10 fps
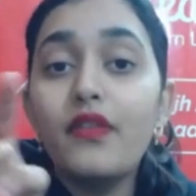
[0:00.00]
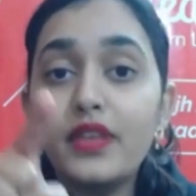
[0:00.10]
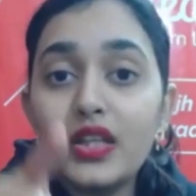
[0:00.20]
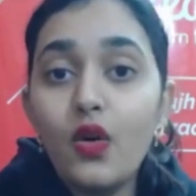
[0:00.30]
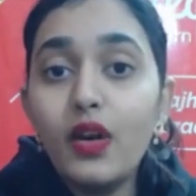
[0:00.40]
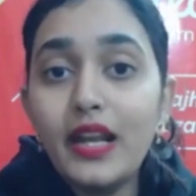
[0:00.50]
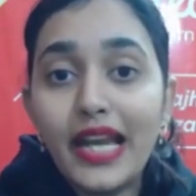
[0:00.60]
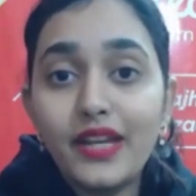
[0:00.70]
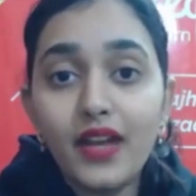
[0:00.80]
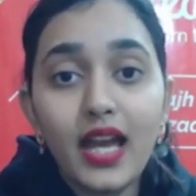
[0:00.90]
ऑफ योर
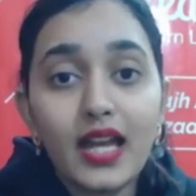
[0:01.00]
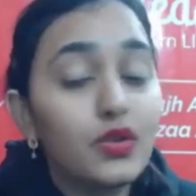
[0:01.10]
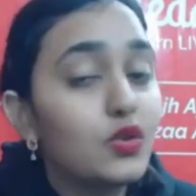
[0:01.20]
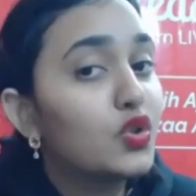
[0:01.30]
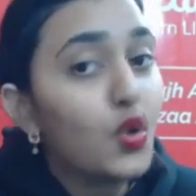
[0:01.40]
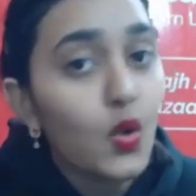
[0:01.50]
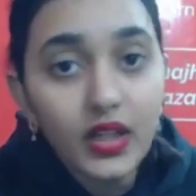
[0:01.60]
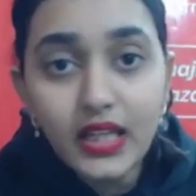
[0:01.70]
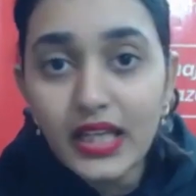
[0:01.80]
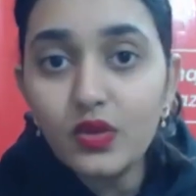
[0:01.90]
लाइफ एंड यू
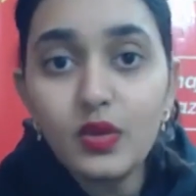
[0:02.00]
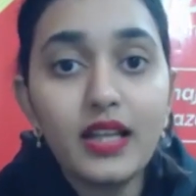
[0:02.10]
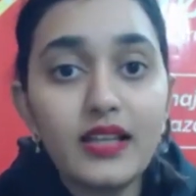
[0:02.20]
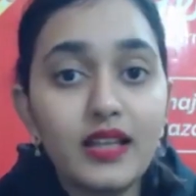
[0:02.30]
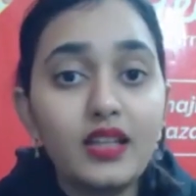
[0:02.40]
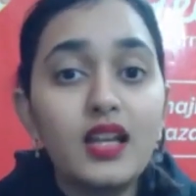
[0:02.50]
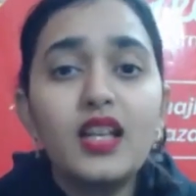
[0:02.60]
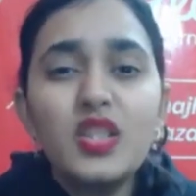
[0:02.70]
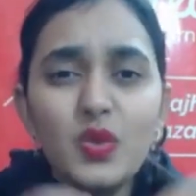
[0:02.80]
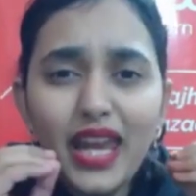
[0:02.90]
डोंट नीड टू लिसन
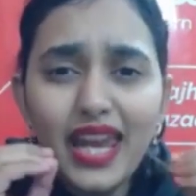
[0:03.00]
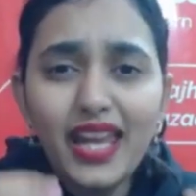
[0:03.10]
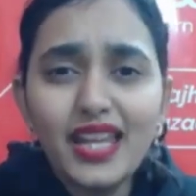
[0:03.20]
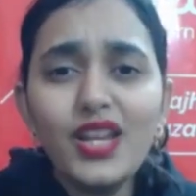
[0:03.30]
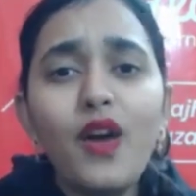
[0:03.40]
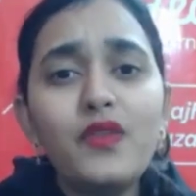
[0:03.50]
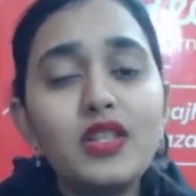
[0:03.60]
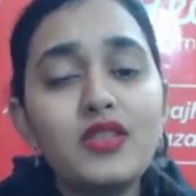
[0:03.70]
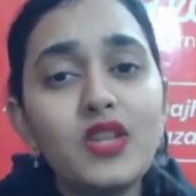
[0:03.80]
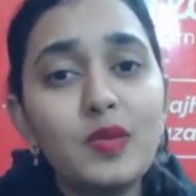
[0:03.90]
टू एनी ऑफ
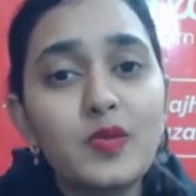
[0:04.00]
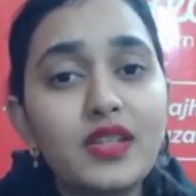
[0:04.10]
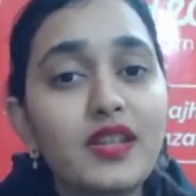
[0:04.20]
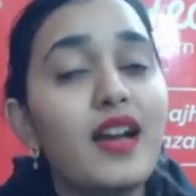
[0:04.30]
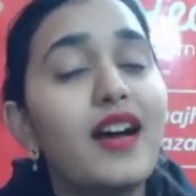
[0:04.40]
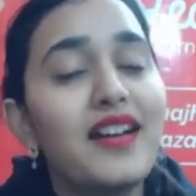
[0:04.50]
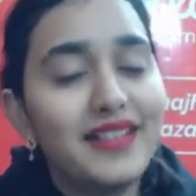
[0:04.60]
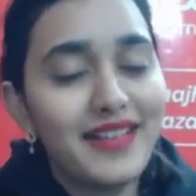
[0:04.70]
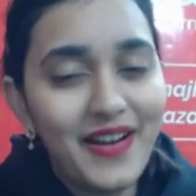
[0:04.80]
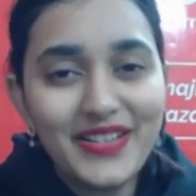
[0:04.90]
द शीप्स
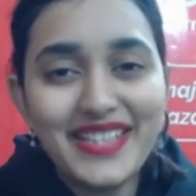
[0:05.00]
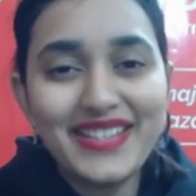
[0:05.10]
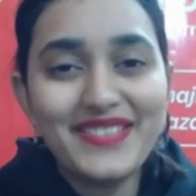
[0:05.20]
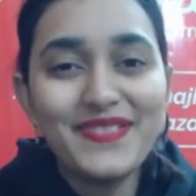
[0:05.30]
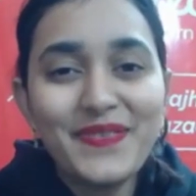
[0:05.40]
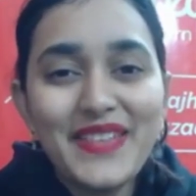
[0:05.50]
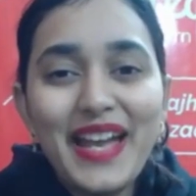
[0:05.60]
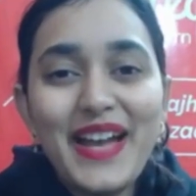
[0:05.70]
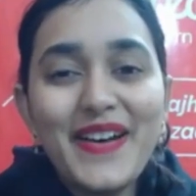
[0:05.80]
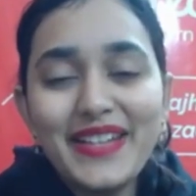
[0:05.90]
अराउंड यू
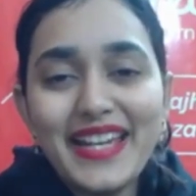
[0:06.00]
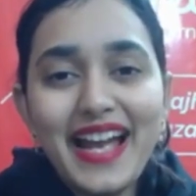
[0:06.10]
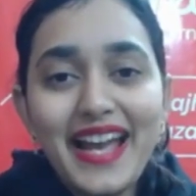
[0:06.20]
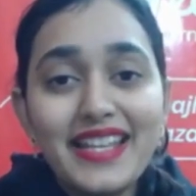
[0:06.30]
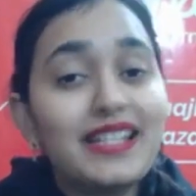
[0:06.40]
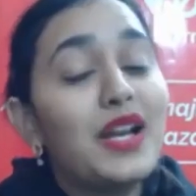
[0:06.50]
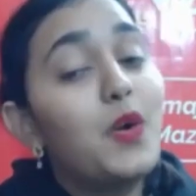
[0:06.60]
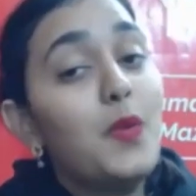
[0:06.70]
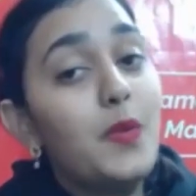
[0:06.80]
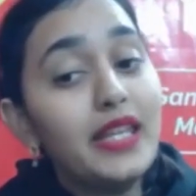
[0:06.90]
ओके गाइज
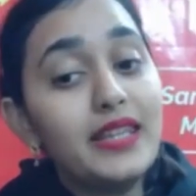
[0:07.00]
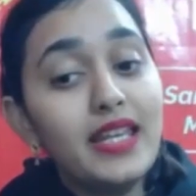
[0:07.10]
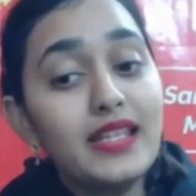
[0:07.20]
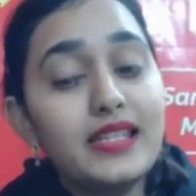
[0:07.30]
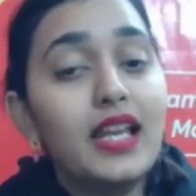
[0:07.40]
विद दिस